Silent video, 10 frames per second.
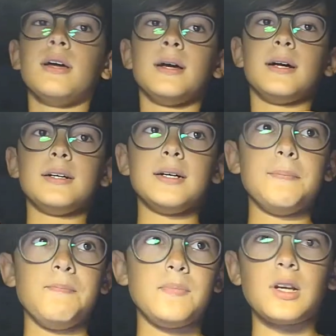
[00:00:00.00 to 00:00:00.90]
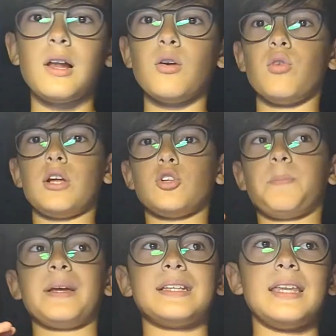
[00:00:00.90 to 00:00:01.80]
um, Allora,
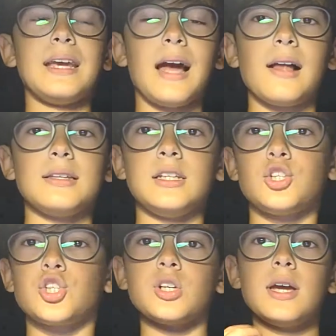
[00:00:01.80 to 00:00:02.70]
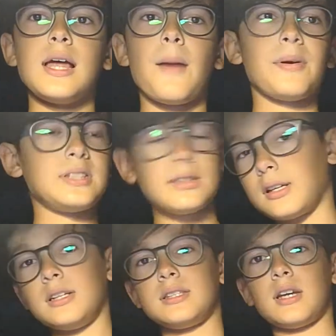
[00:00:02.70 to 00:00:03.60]
doppietta di Kalinic la partita
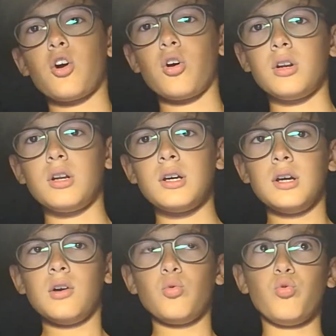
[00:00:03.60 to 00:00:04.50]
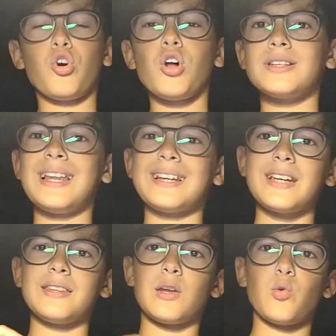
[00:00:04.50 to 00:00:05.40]
inizia con un gol di
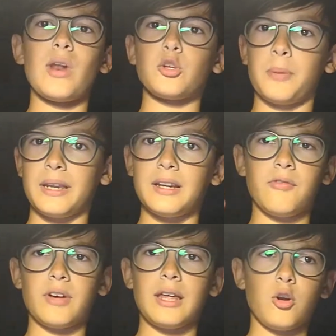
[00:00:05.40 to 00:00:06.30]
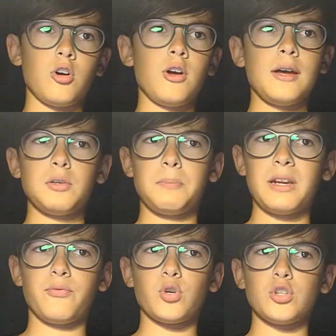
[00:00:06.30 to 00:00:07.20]
Lasagna annullato per il, hanno, per
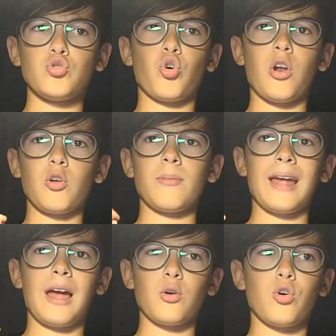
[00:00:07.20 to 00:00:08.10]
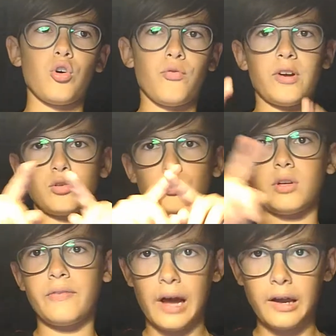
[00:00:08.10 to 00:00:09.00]
il fuorigioco, hanno, hanno fatto
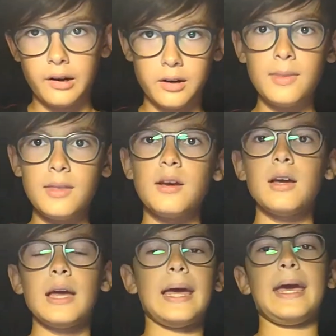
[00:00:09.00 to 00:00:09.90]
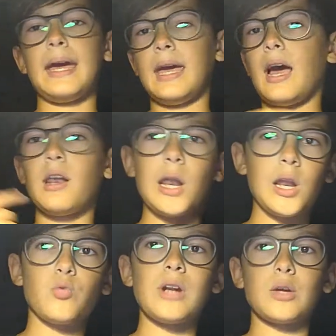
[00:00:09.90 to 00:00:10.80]
il VAR e hanno
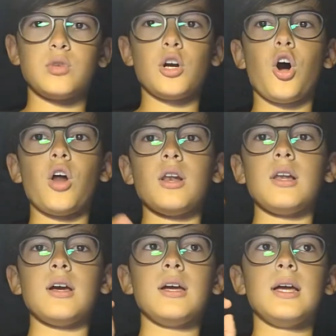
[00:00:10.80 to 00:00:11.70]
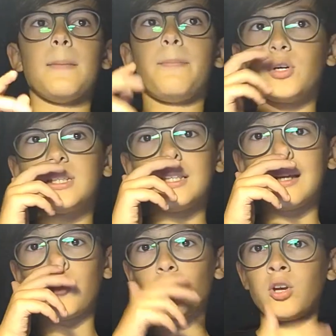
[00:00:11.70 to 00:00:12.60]
annullato il gol. Poi
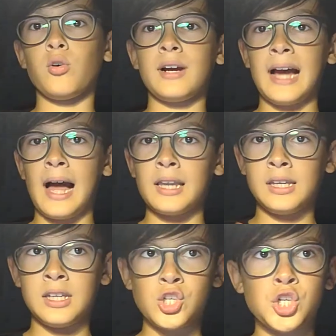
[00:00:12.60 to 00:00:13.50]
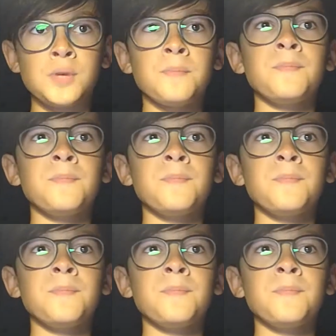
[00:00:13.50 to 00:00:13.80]
segniamo noi con Kalinic.